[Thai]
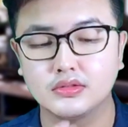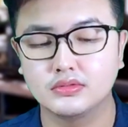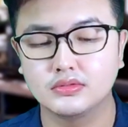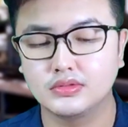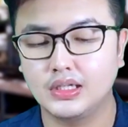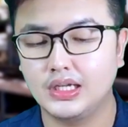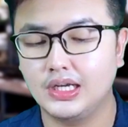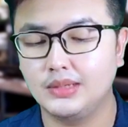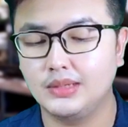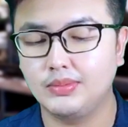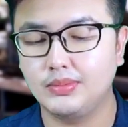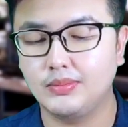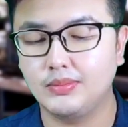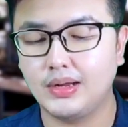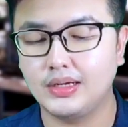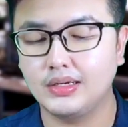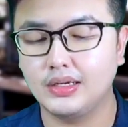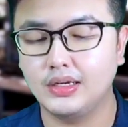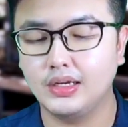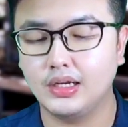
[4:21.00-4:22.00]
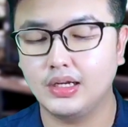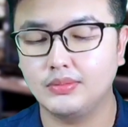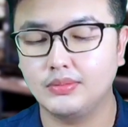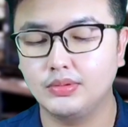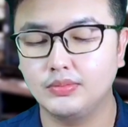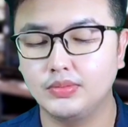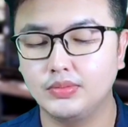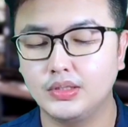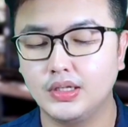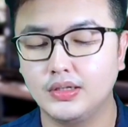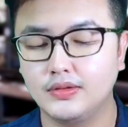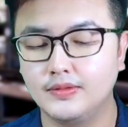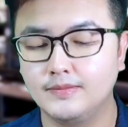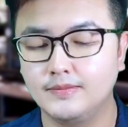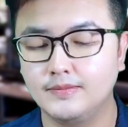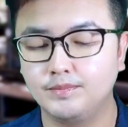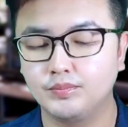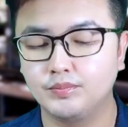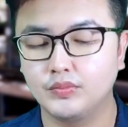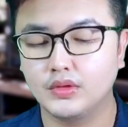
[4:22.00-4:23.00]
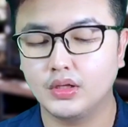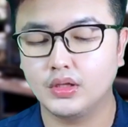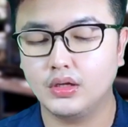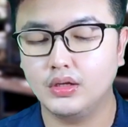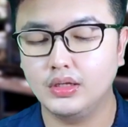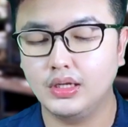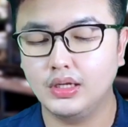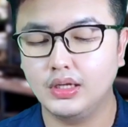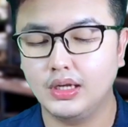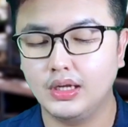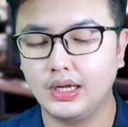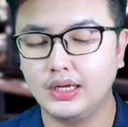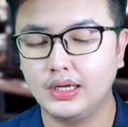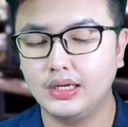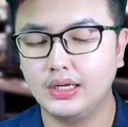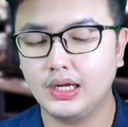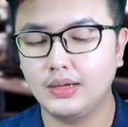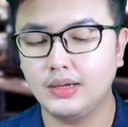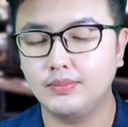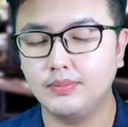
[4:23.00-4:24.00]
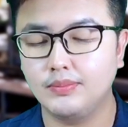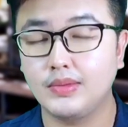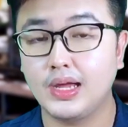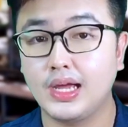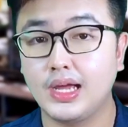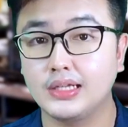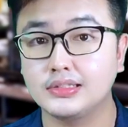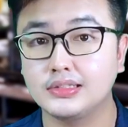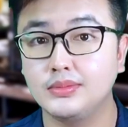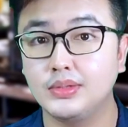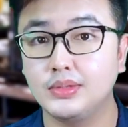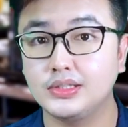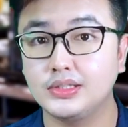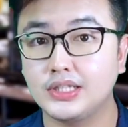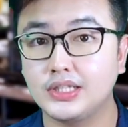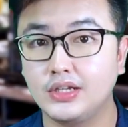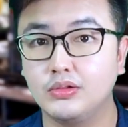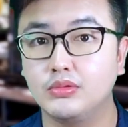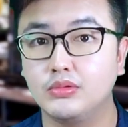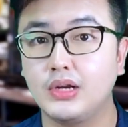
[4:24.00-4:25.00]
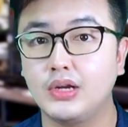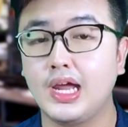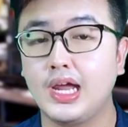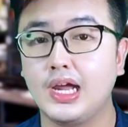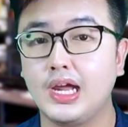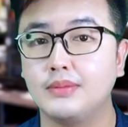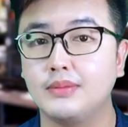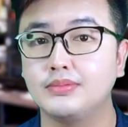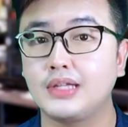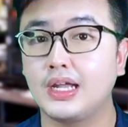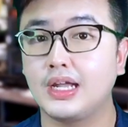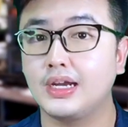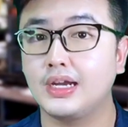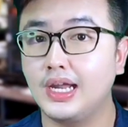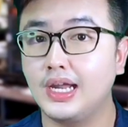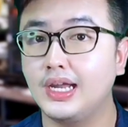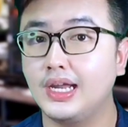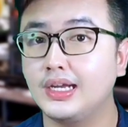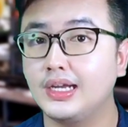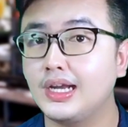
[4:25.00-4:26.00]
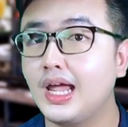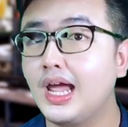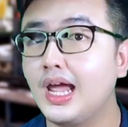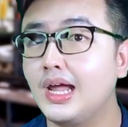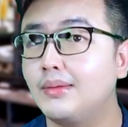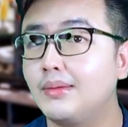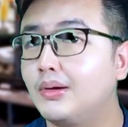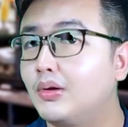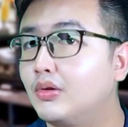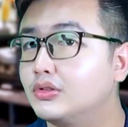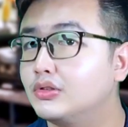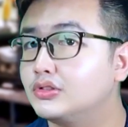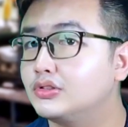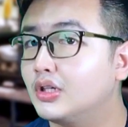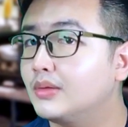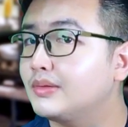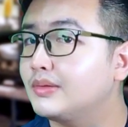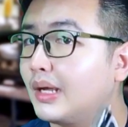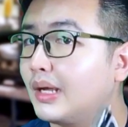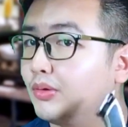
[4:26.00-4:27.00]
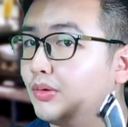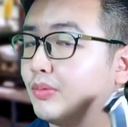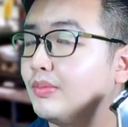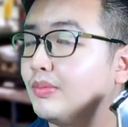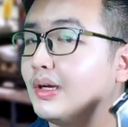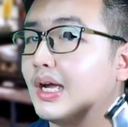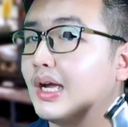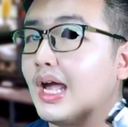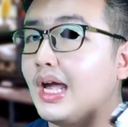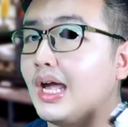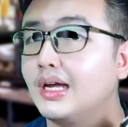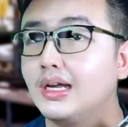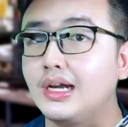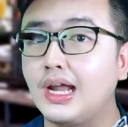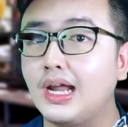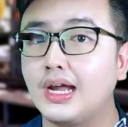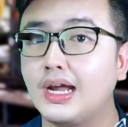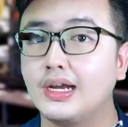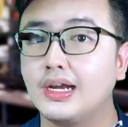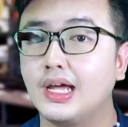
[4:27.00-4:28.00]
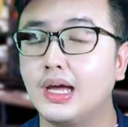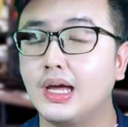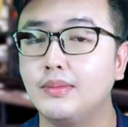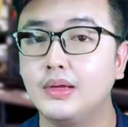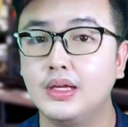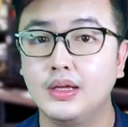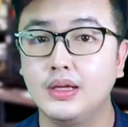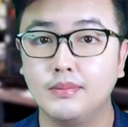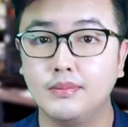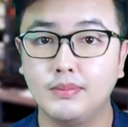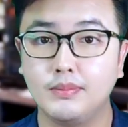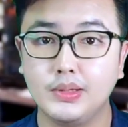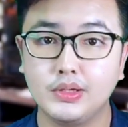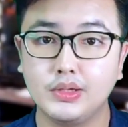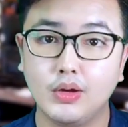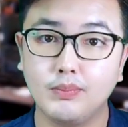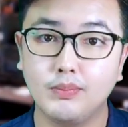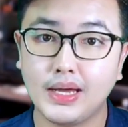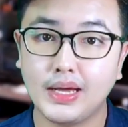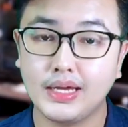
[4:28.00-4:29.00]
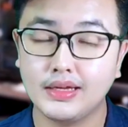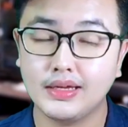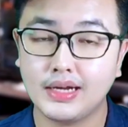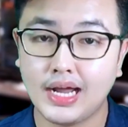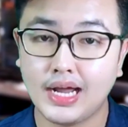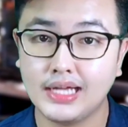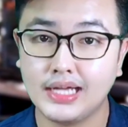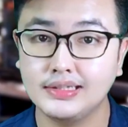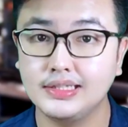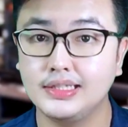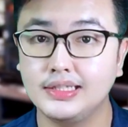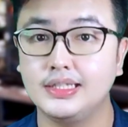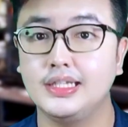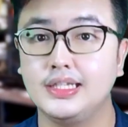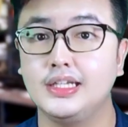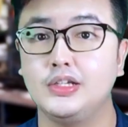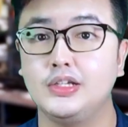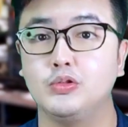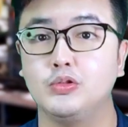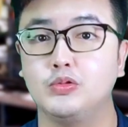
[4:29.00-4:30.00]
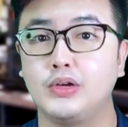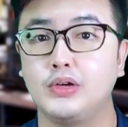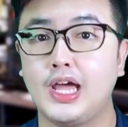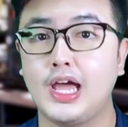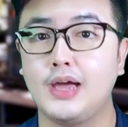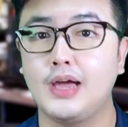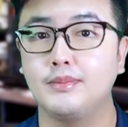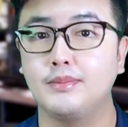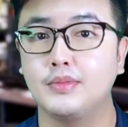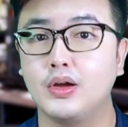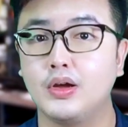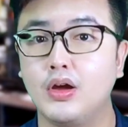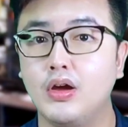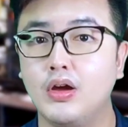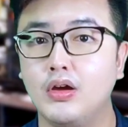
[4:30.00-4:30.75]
อะไรประมาณนั้นนะครับเพื่อนก็ยังไงนะครับหาซื้อมาใช้ดูได้ครับตัดเองได้บางคนชอบแต่งผมข้างข้างข้างหลังนะครับไม่ต้องไปร้านถี่ๆอยู่นะครับก็